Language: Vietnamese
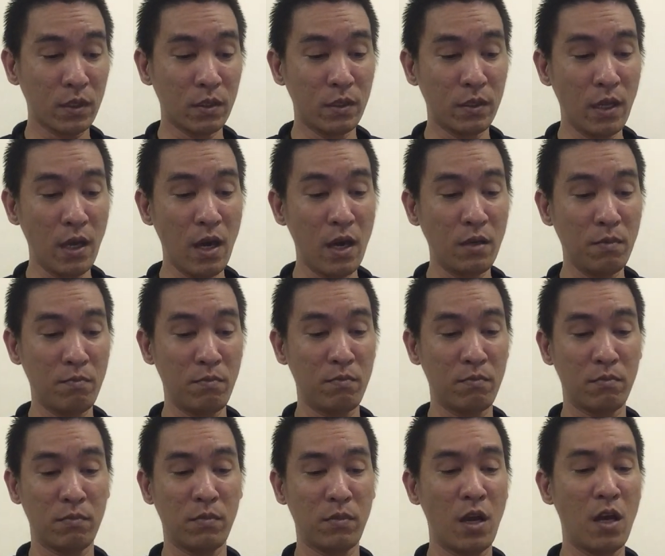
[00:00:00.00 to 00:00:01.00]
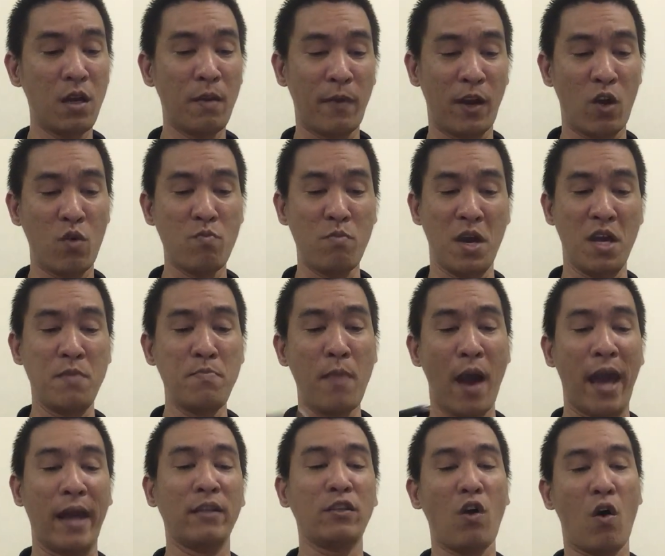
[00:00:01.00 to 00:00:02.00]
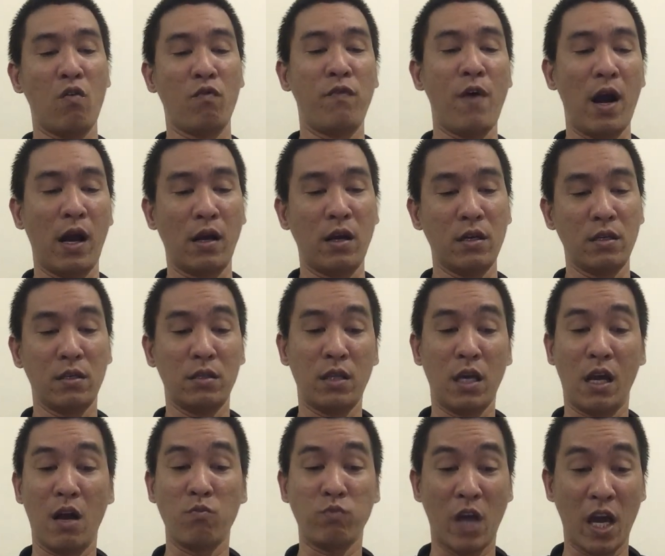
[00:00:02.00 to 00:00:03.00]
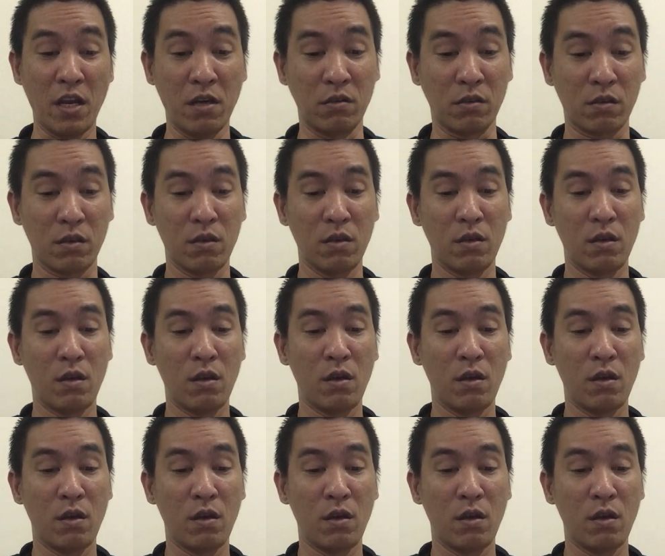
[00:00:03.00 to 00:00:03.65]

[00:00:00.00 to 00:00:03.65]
nên nên mà nói mỹ mãn toàn phần á, thì không thể được.